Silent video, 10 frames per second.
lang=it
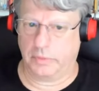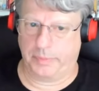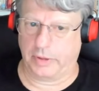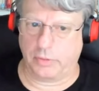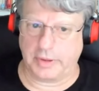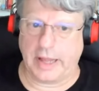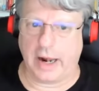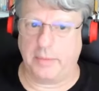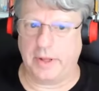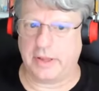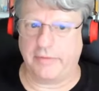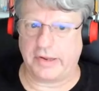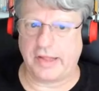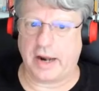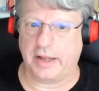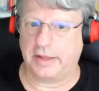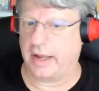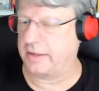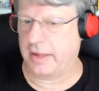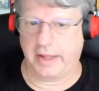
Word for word: per tornare al Metaverse Architect,